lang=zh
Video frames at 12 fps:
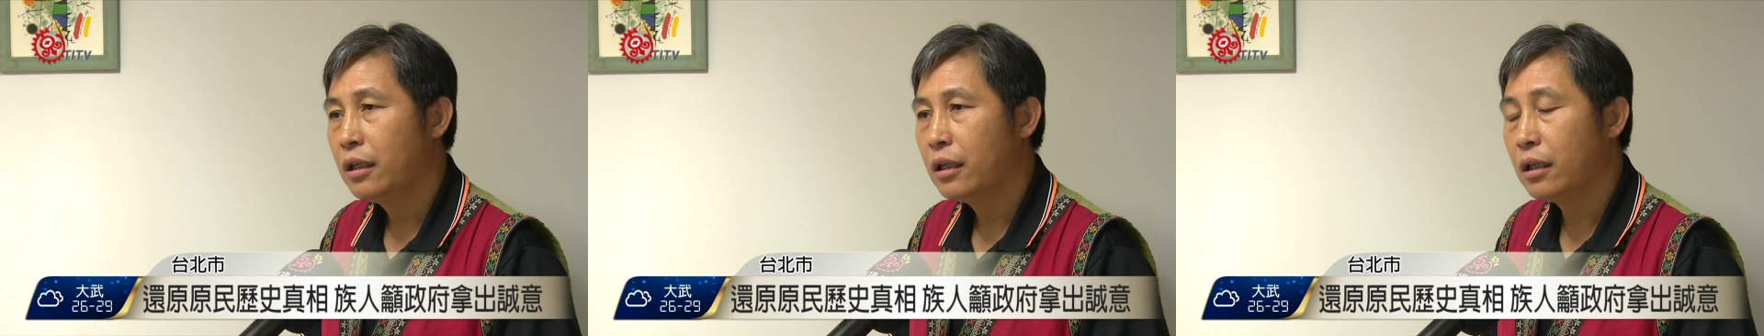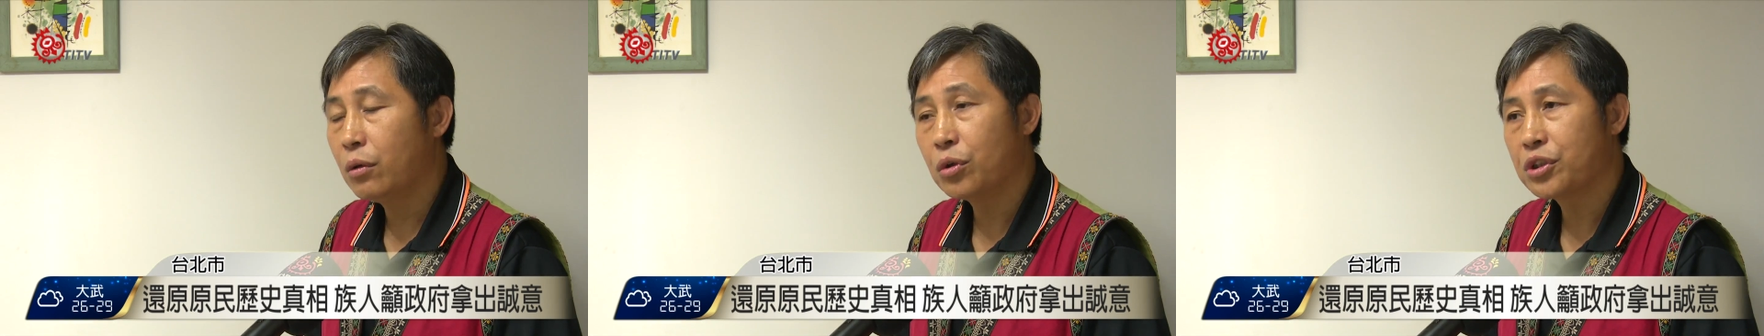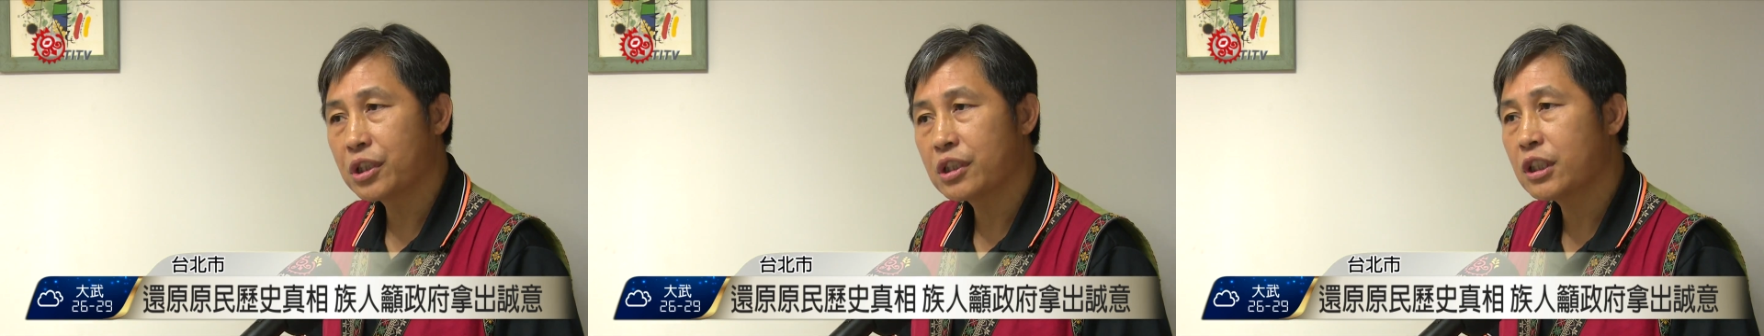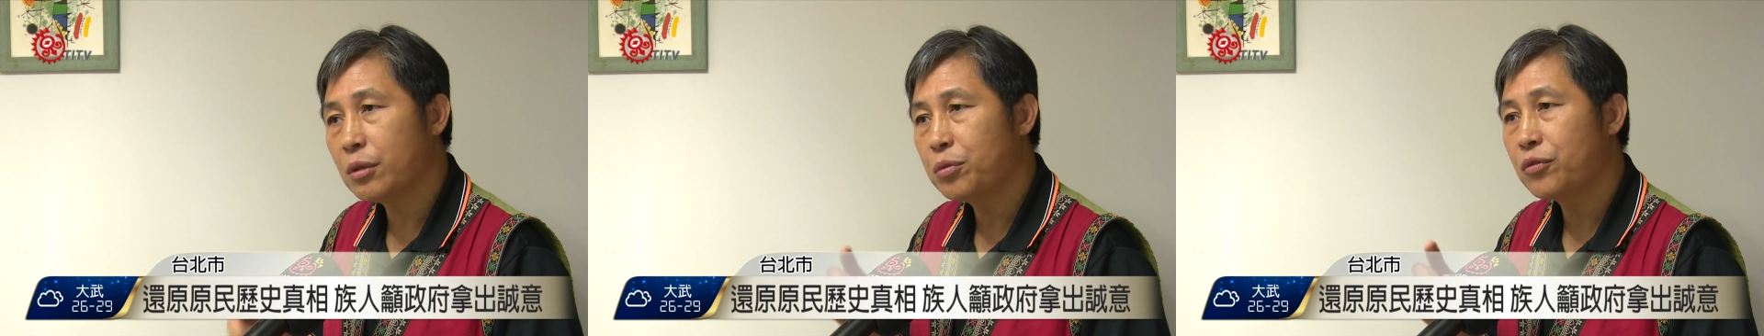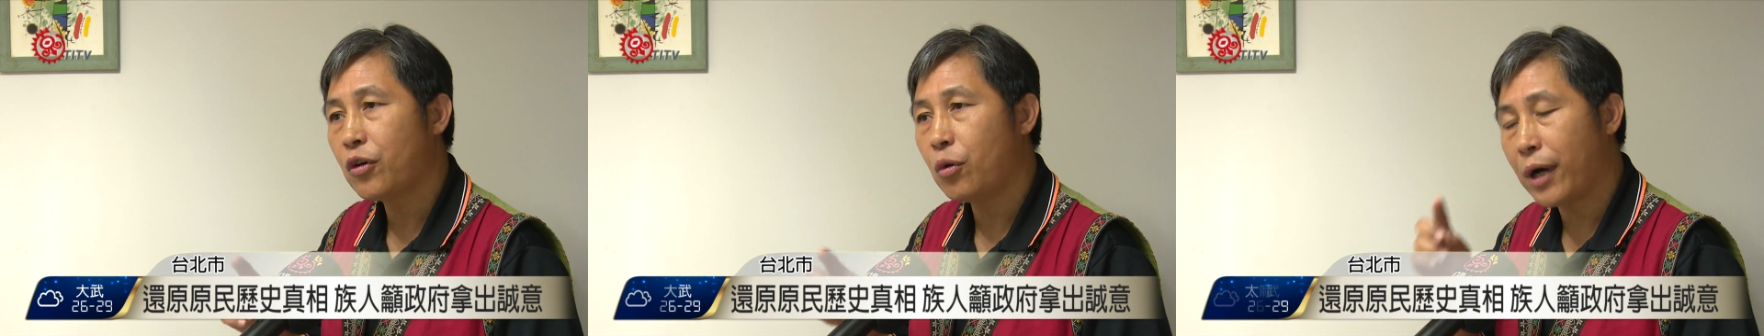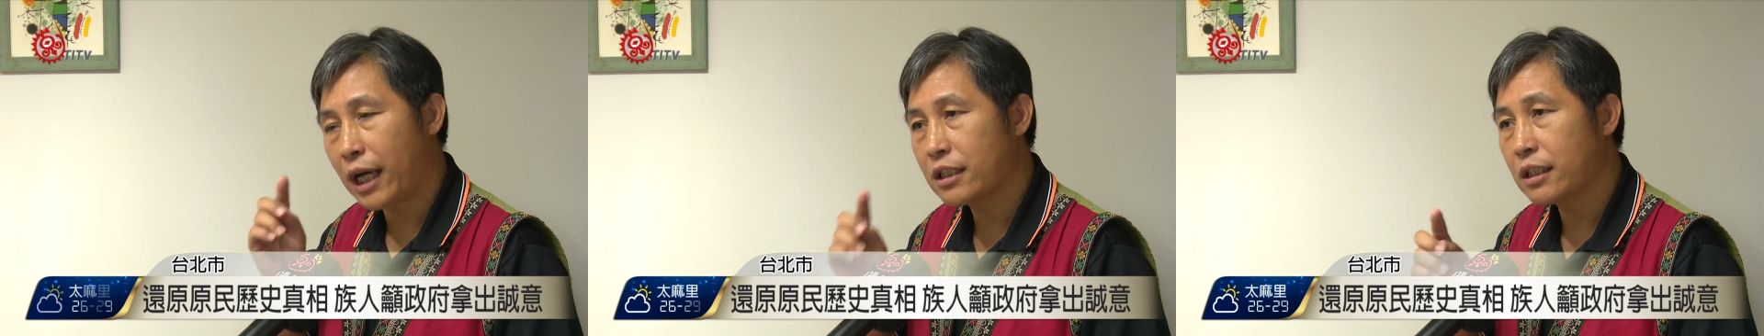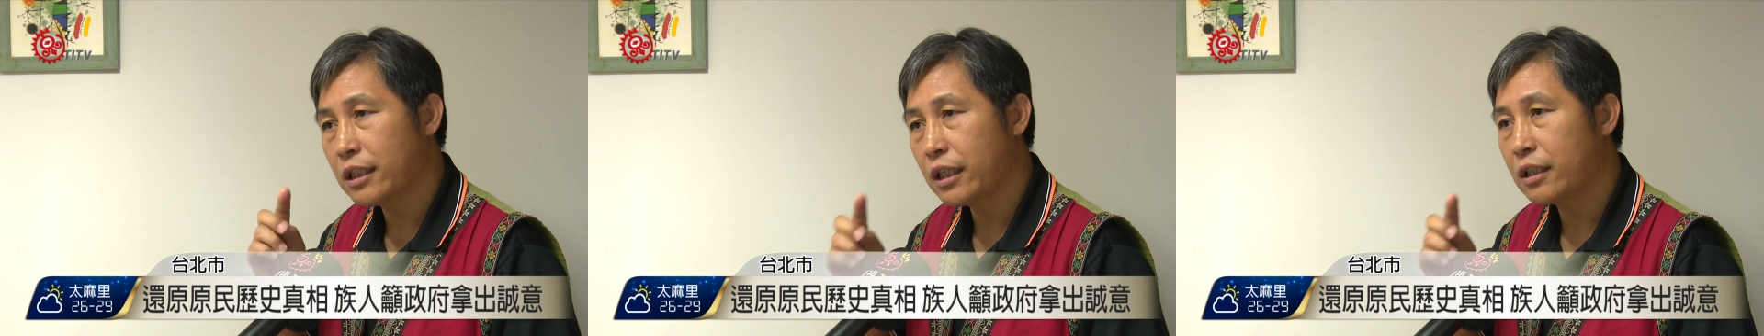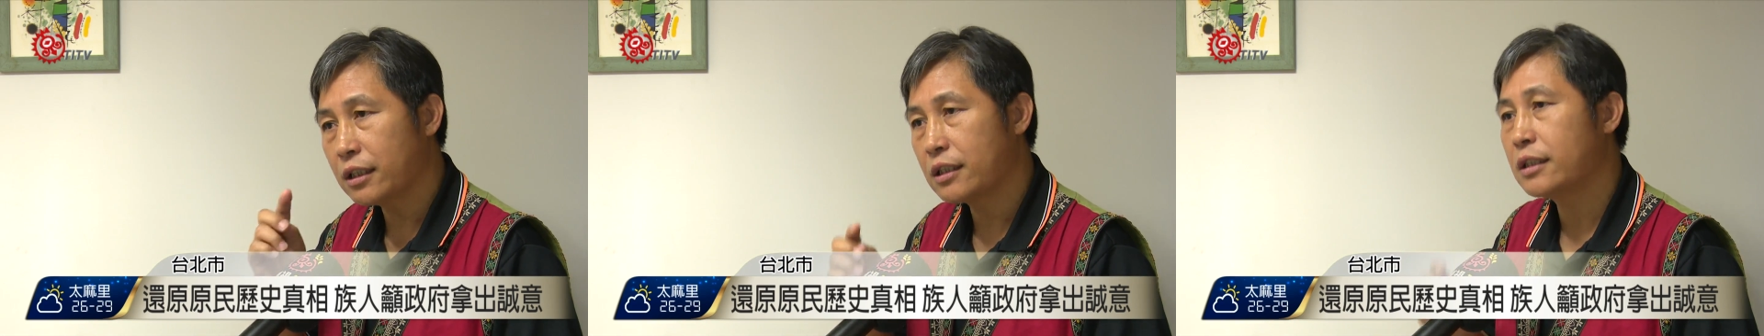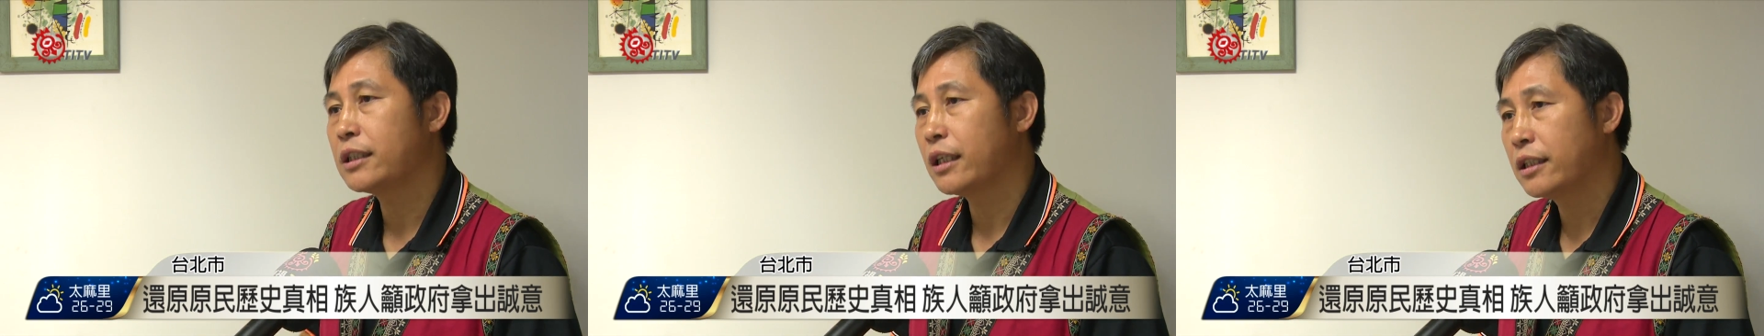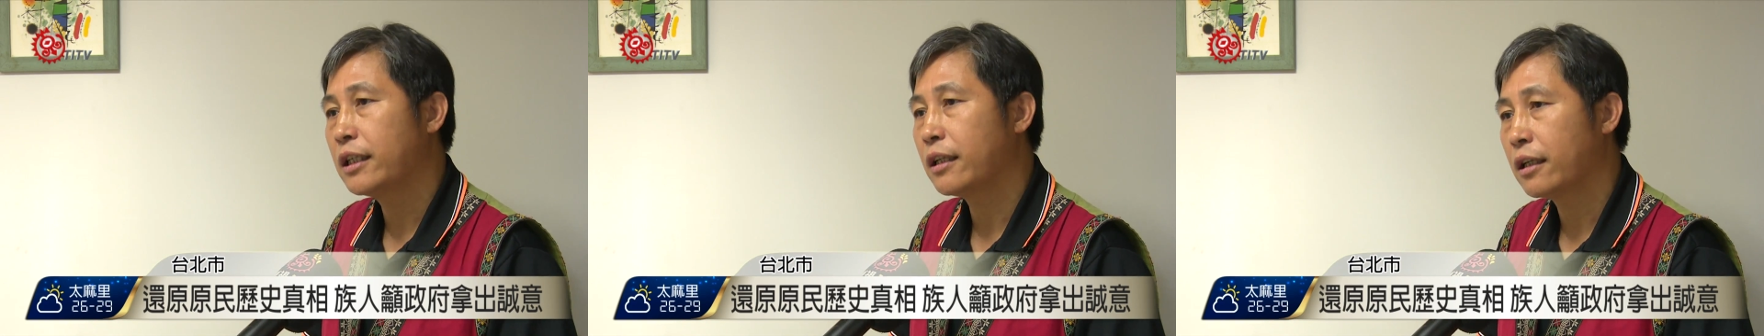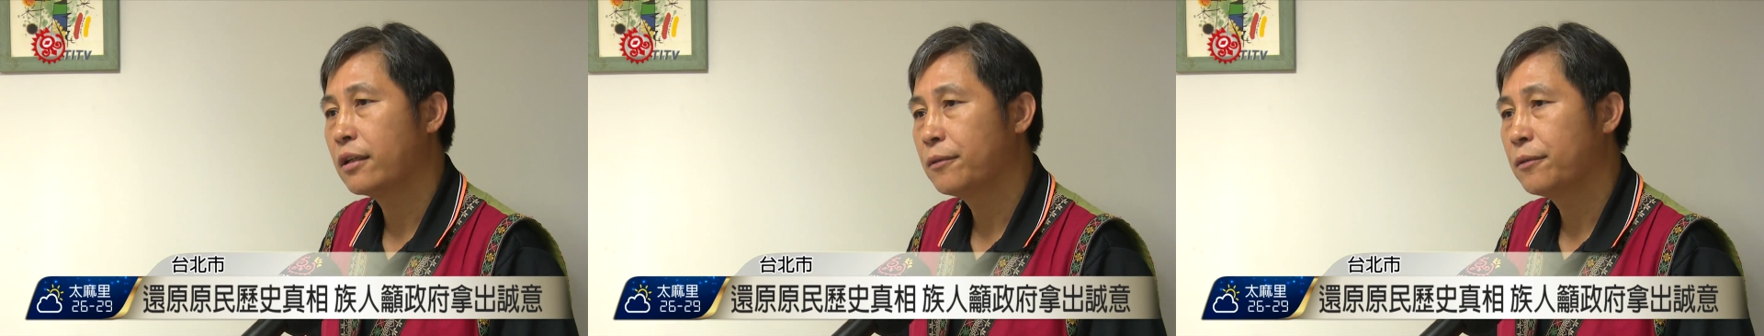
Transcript: 那我觉得这个部分我们还是要严格去检验的。